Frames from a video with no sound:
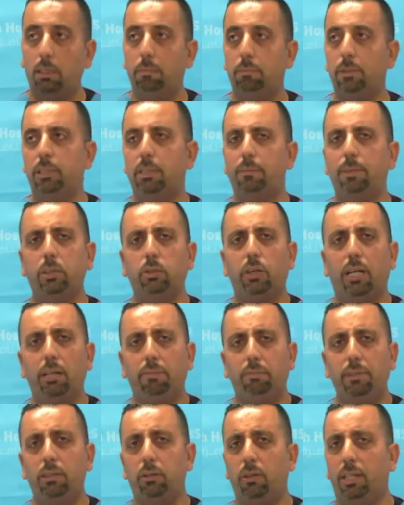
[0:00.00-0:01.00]
مثل ما انتم
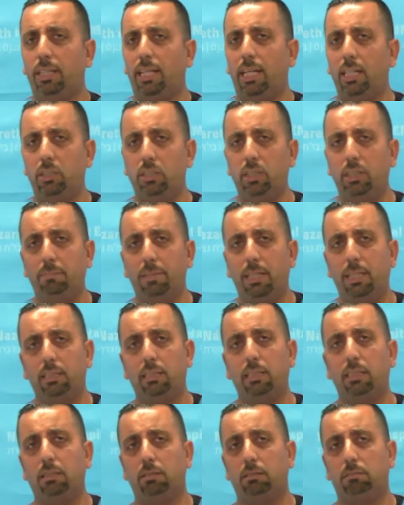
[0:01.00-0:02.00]
عارفين نحن عايشين
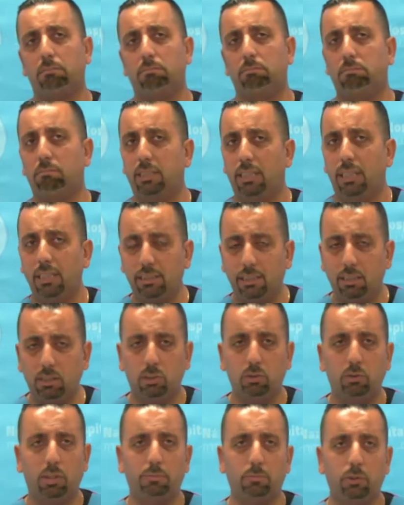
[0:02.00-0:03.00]
باكثر من اكثر
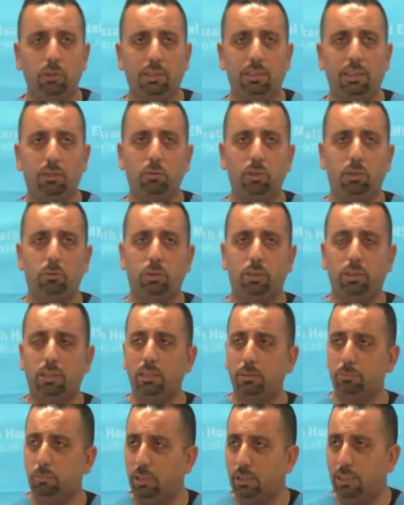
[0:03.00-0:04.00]
الدول المتطوره
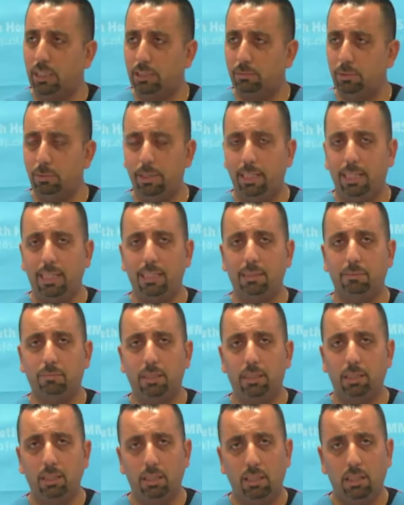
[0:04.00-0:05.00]
ومتقدمه بالعالم
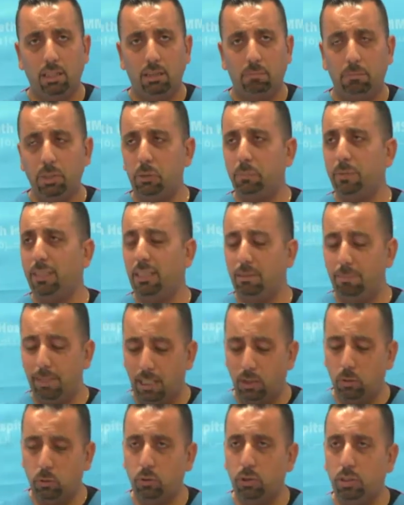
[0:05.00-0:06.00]
مش من
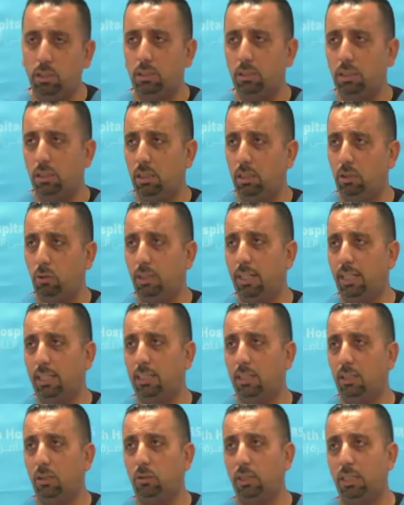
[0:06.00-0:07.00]
المعقول انه
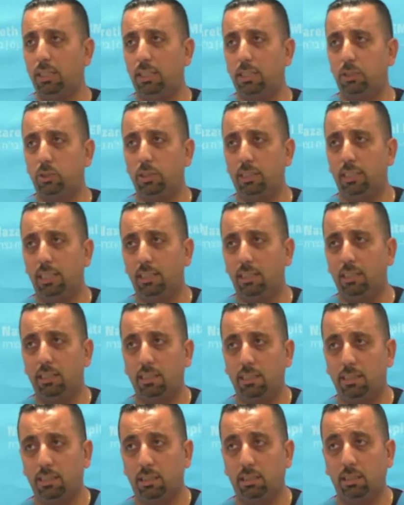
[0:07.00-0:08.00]
احنا هون كسكان
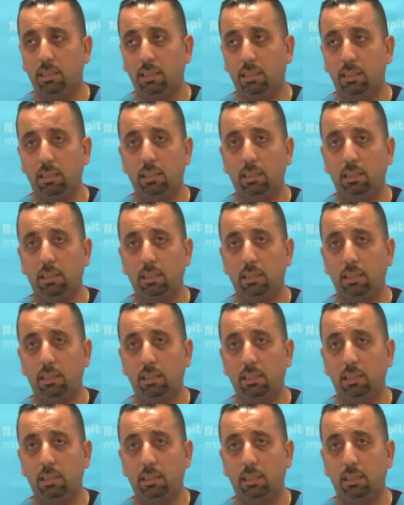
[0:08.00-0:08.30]
الناصري